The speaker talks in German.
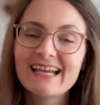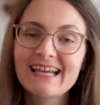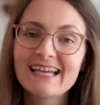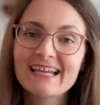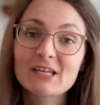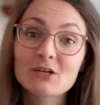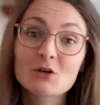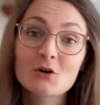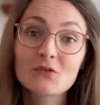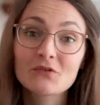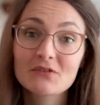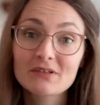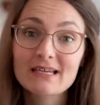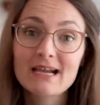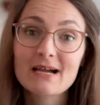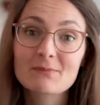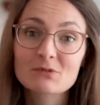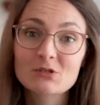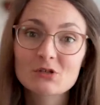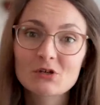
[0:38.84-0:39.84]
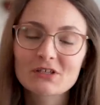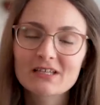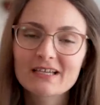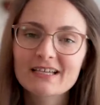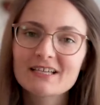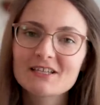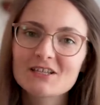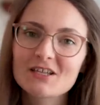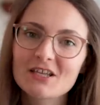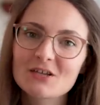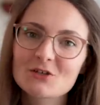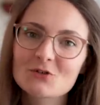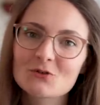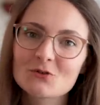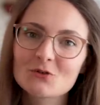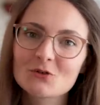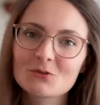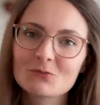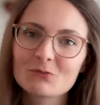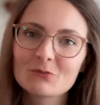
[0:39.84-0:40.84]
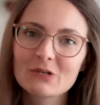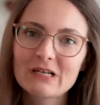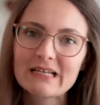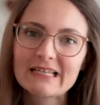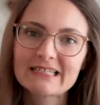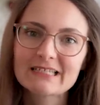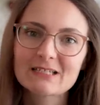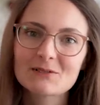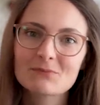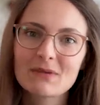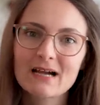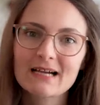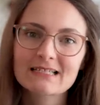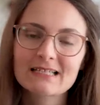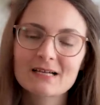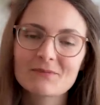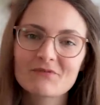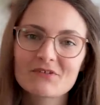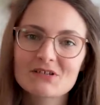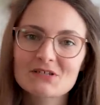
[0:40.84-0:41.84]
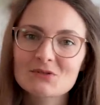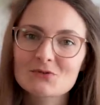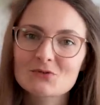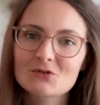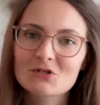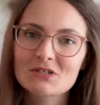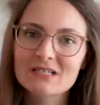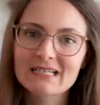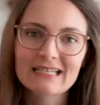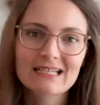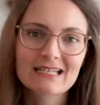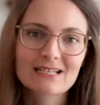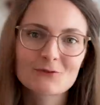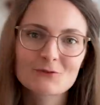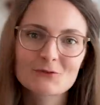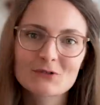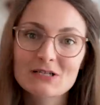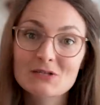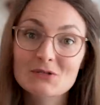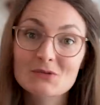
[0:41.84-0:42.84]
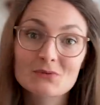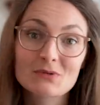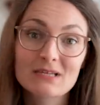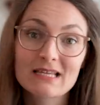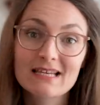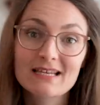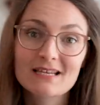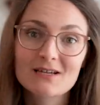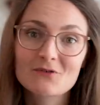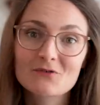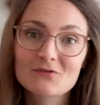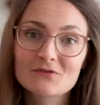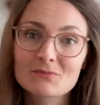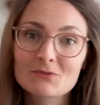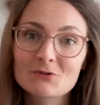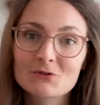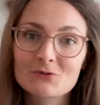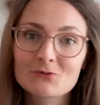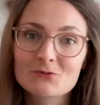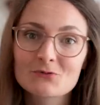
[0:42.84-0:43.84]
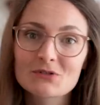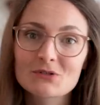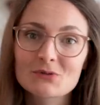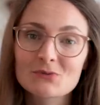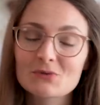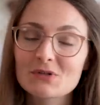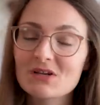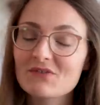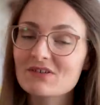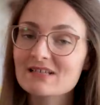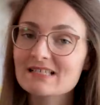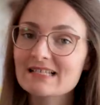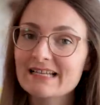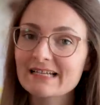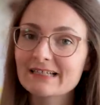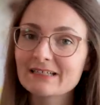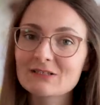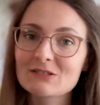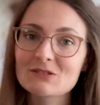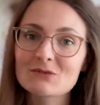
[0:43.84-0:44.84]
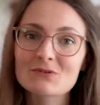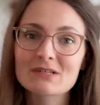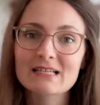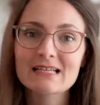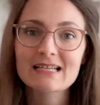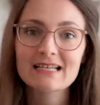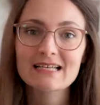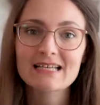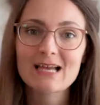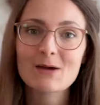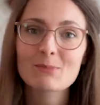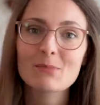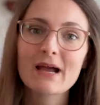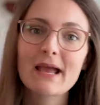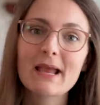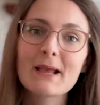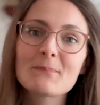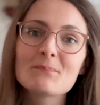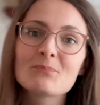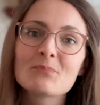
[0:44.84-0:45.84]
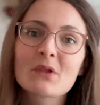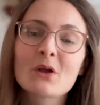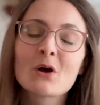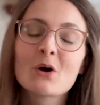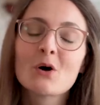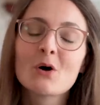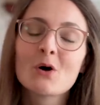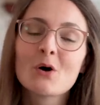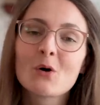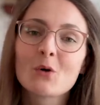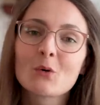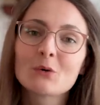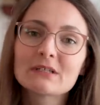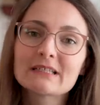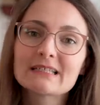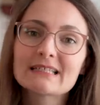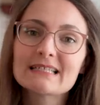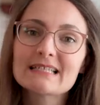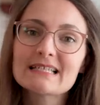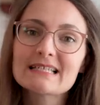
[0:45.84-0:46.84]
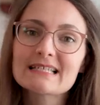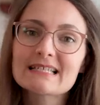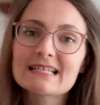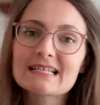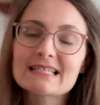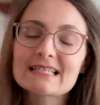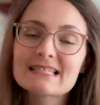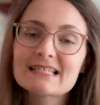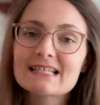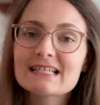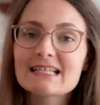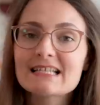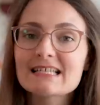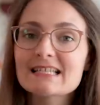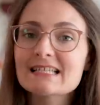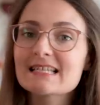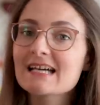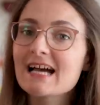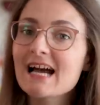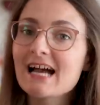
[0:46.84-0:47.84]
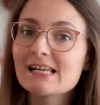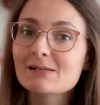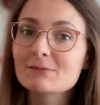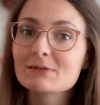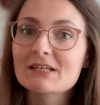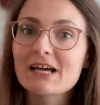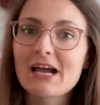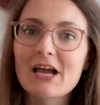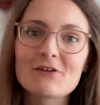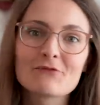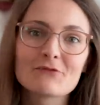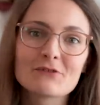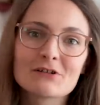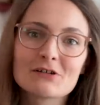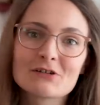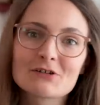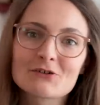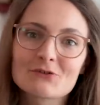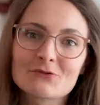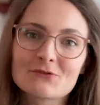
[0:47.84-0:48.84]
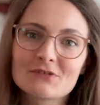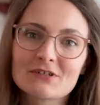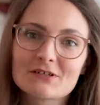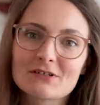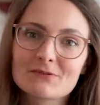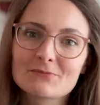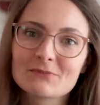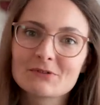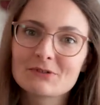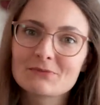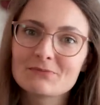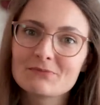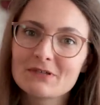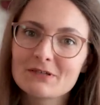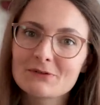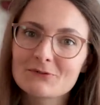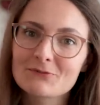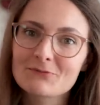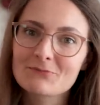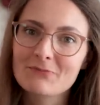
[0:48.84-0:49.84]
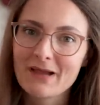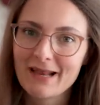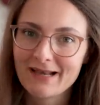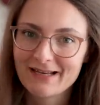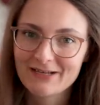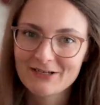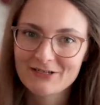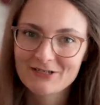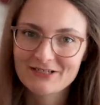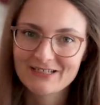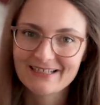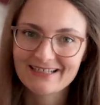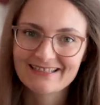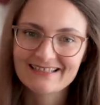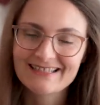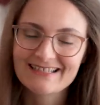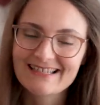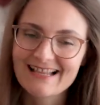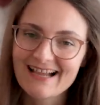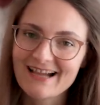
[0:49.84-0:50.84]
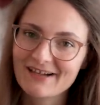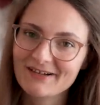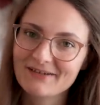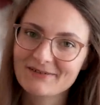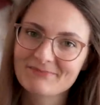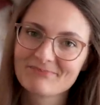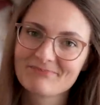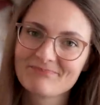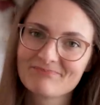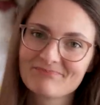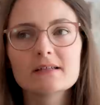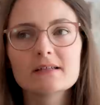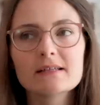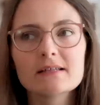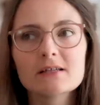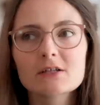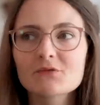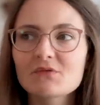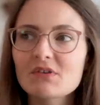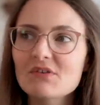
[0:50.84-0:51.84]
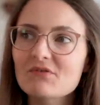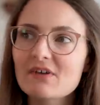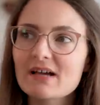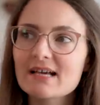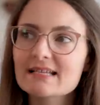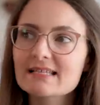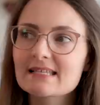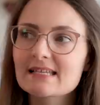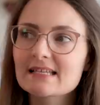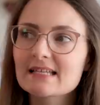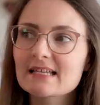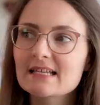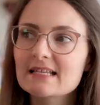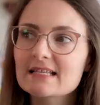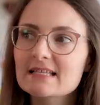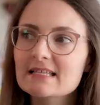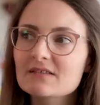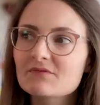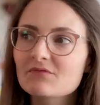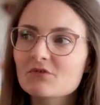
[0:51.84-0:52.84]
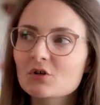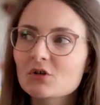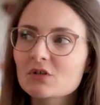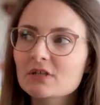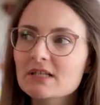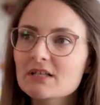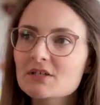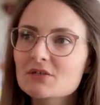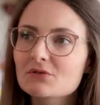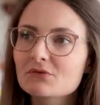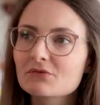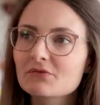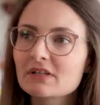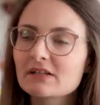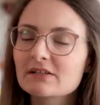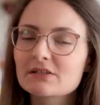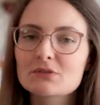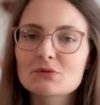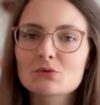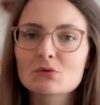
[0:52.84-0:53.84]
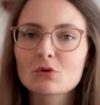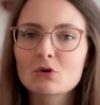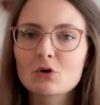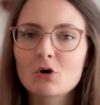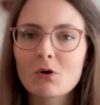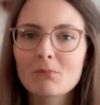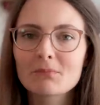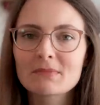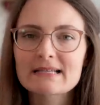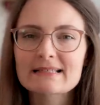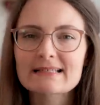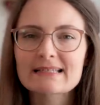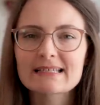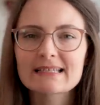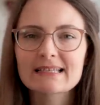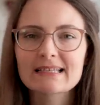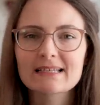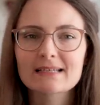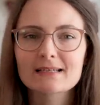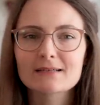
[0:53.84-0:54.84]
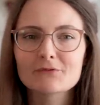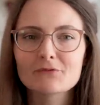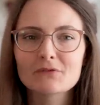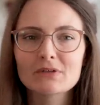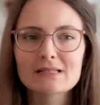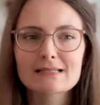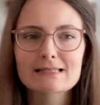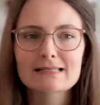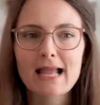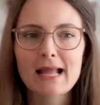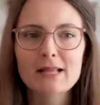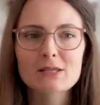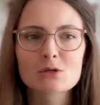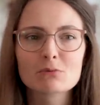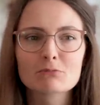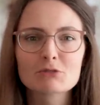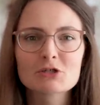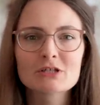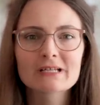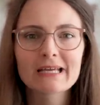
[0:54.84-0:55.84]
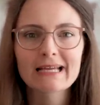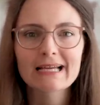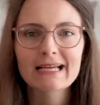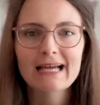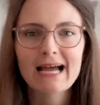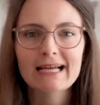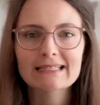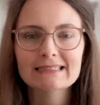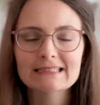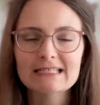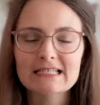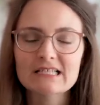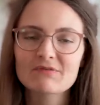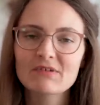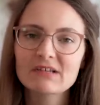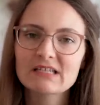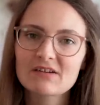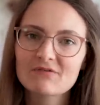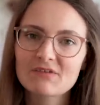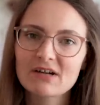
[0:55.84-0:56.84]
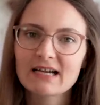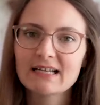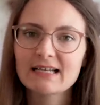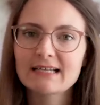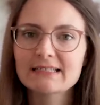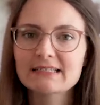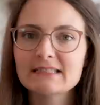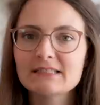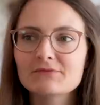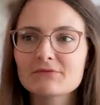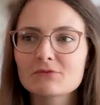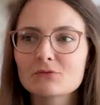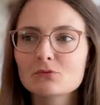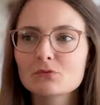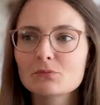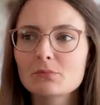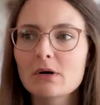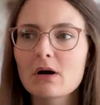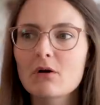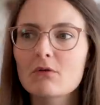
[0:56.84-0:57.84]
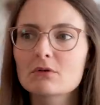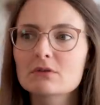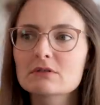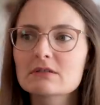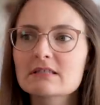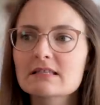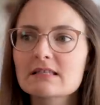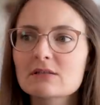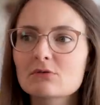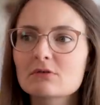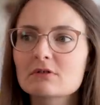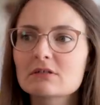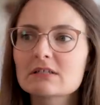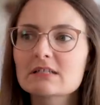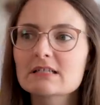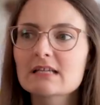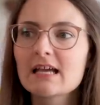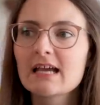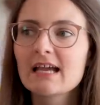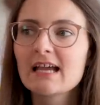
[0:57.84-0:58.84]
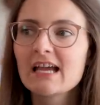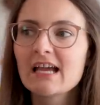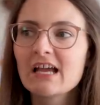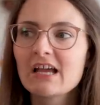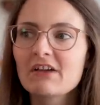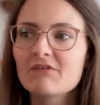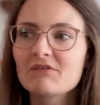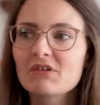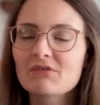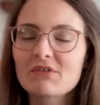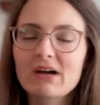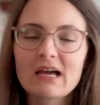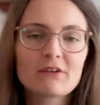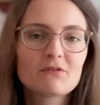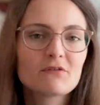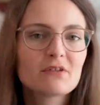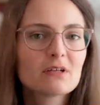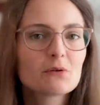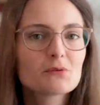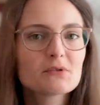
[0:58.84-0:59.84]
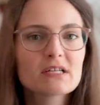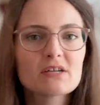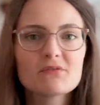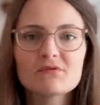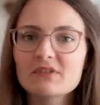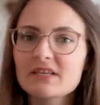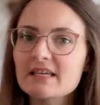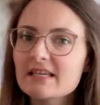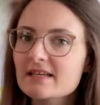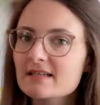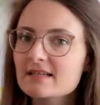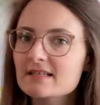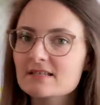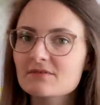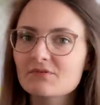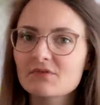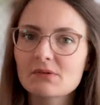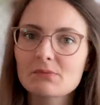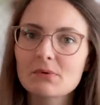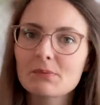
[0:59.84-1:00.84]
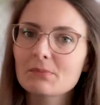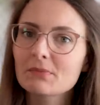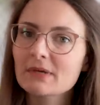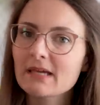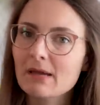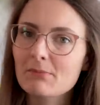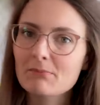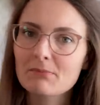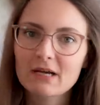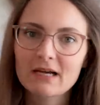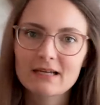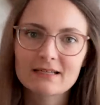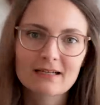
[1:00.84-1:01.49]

Ich hoffe, ihr habt es euch richtig schön gemütlich gemacht, habt was zu stricken oder zu nähen auf dem Schoß oder was Leckeres zu trinken dabei und genießt jetzt die nächste halbe, dreiviertel Stunde mit mir und meinen gestrickten Sachen. Irgendwie war es in den letzten Wochen nicht so viel dazu gekommen, dass ich äh, viel Zeit zum Stricken hatte. Das Wetter war relativ gut bei uns und wir waren viel unterwegs, viel mit dem Camper